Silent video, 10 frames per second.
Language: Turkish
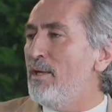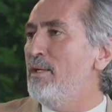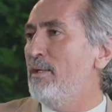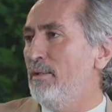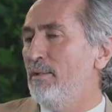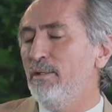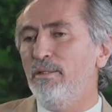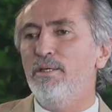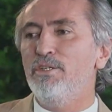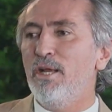daha iyi
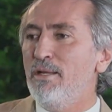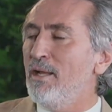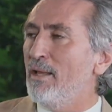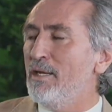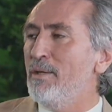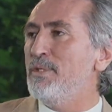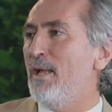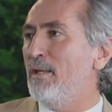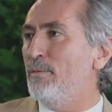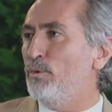e, şeylerin altına
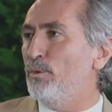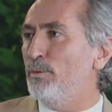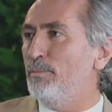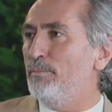imza atalım diyor. Evet,